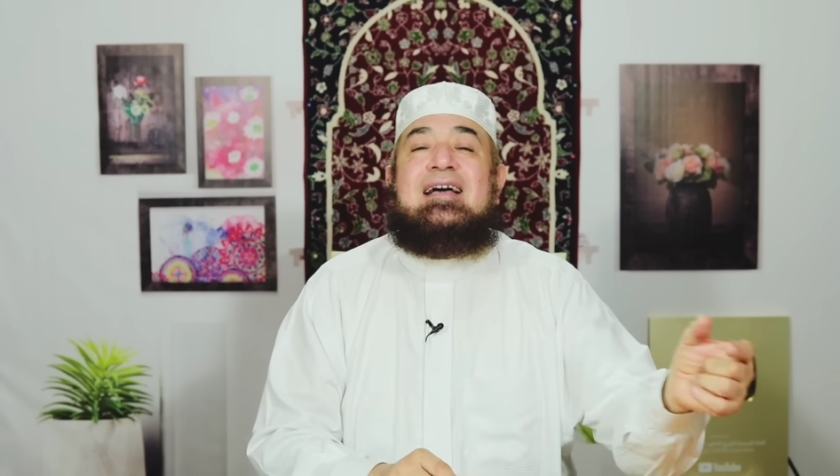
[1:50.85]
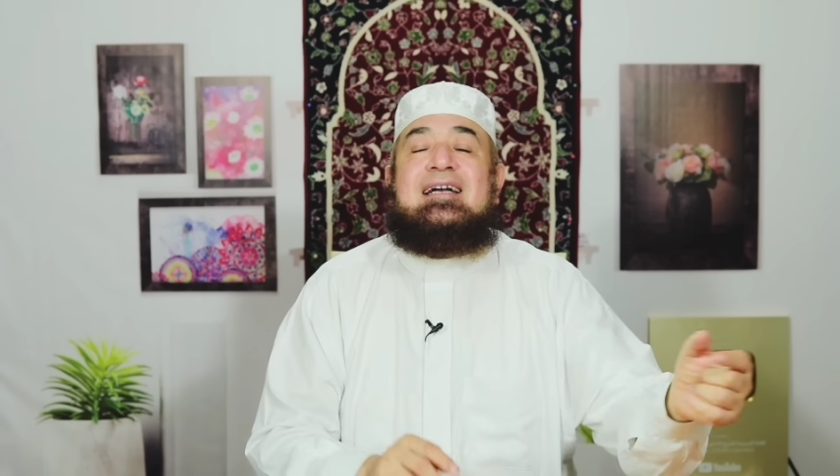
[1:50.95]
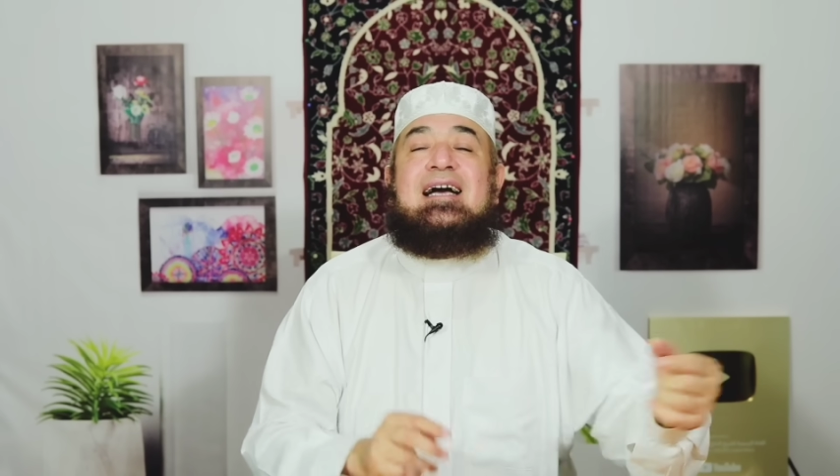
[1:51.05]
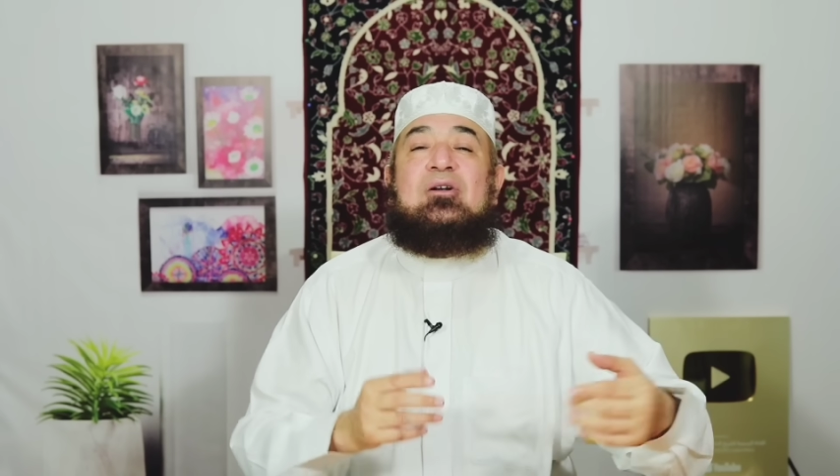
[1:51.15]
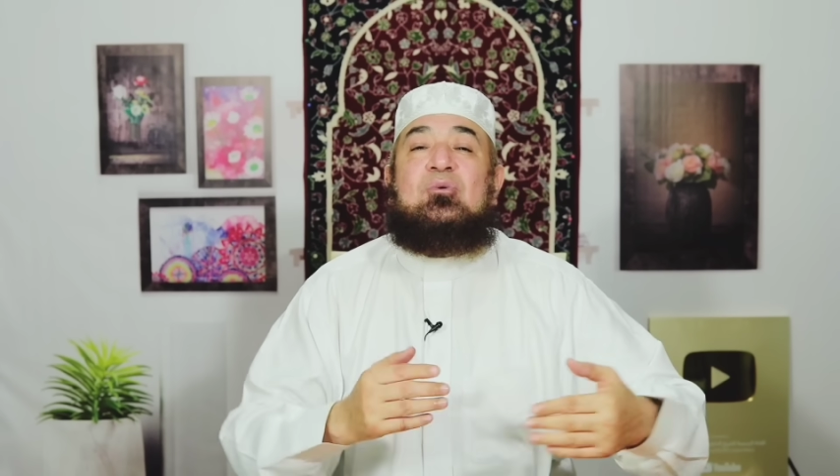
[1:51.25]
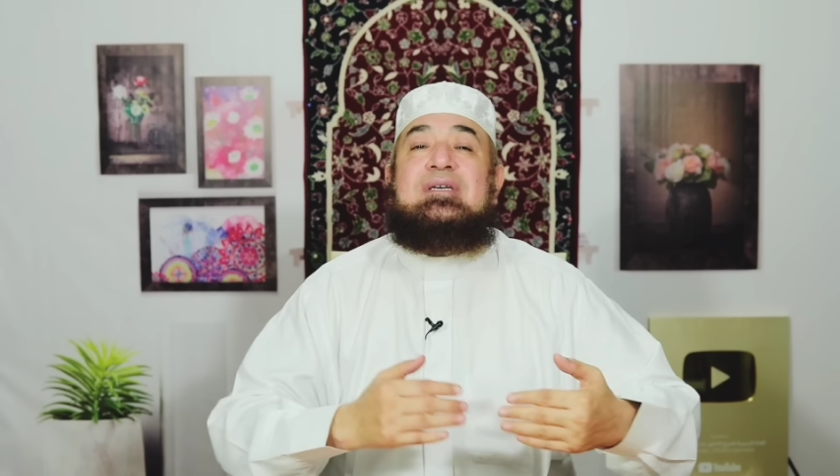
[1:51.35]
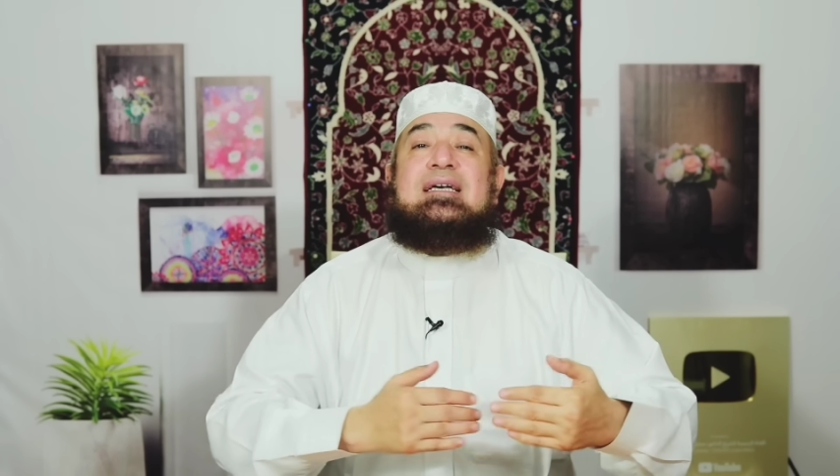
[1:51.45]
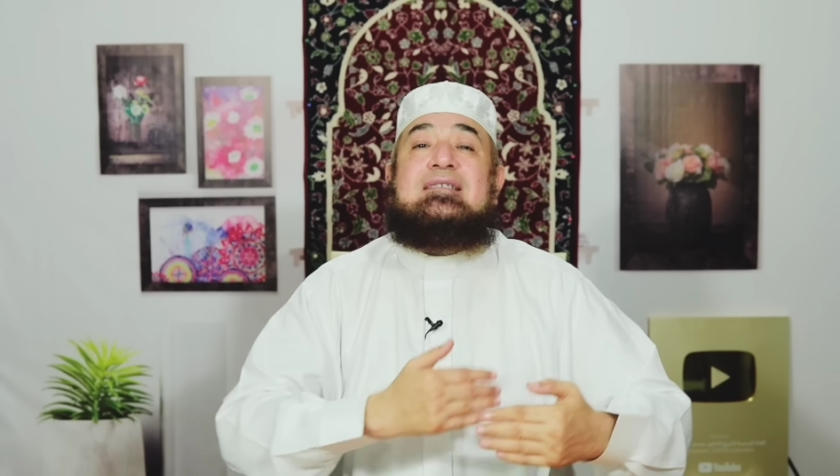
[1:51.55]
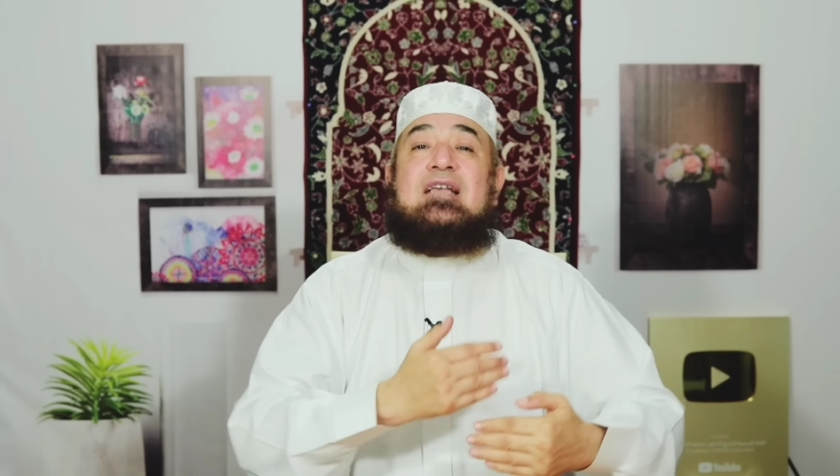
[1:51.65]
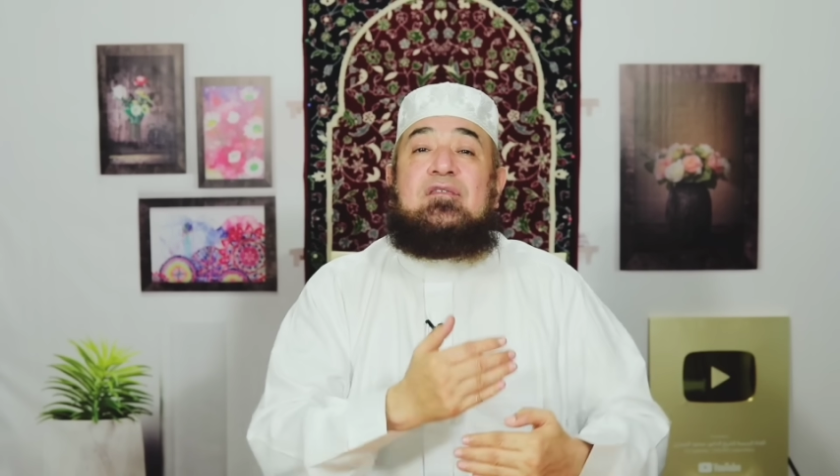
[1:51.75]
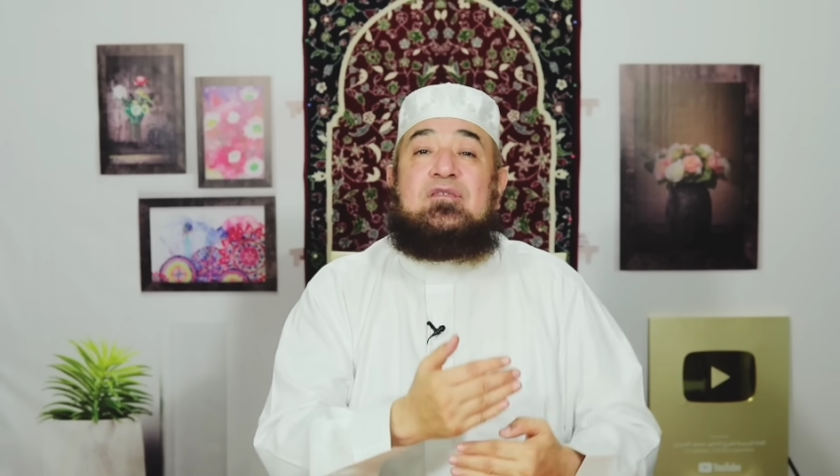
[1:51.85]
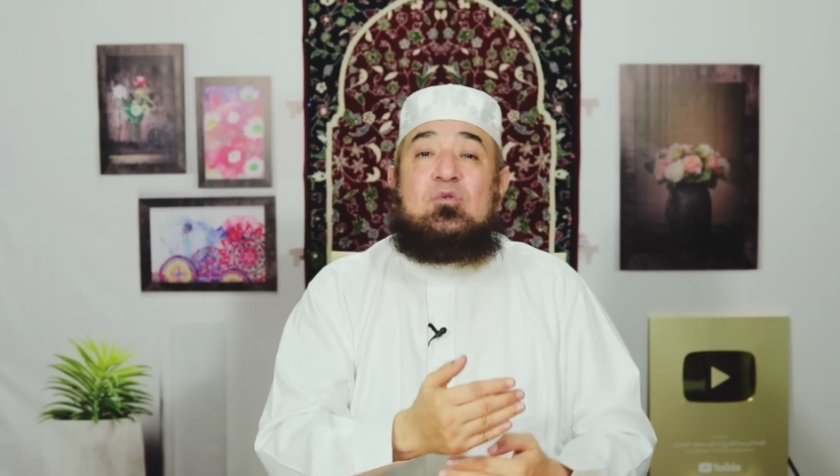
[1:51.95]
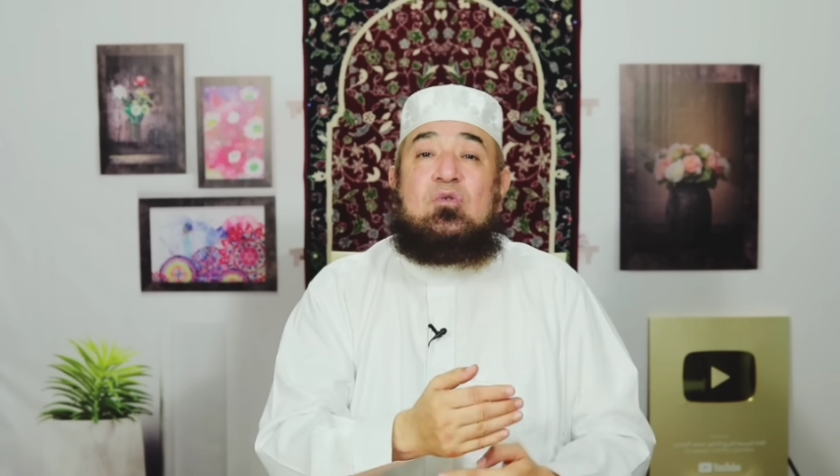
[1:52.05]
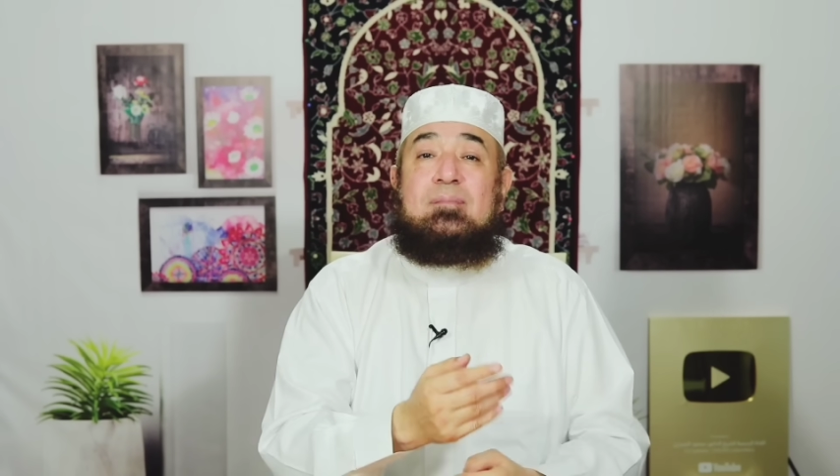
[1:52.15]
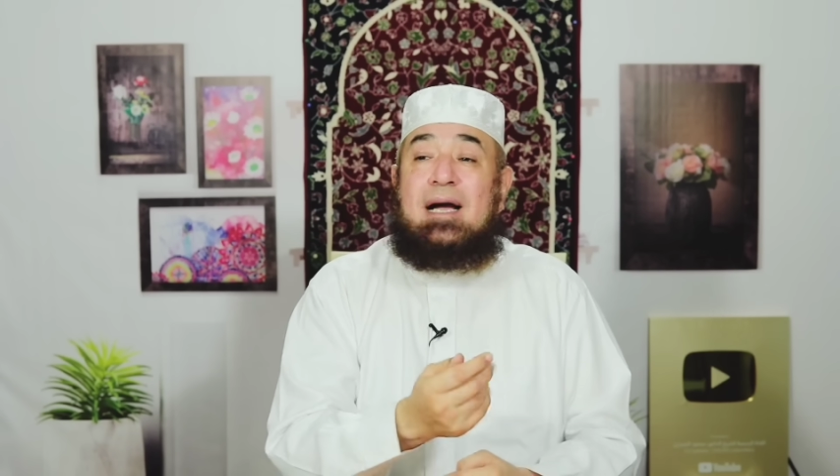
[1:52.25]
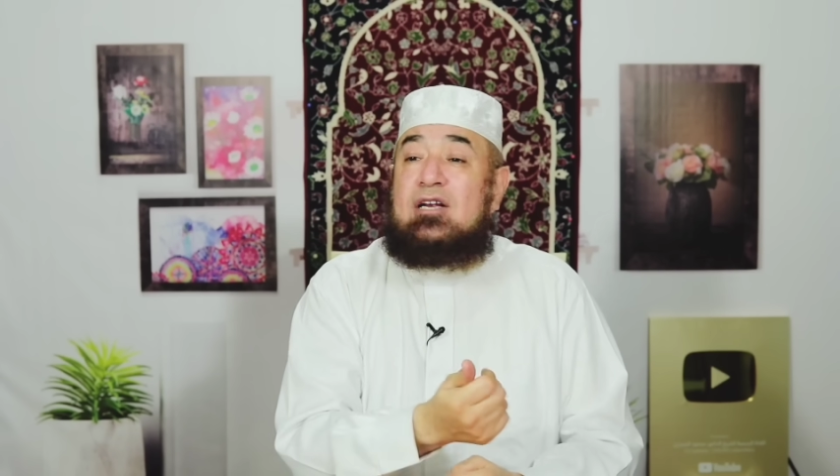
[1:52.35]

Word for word: كانوا يستغفرون مع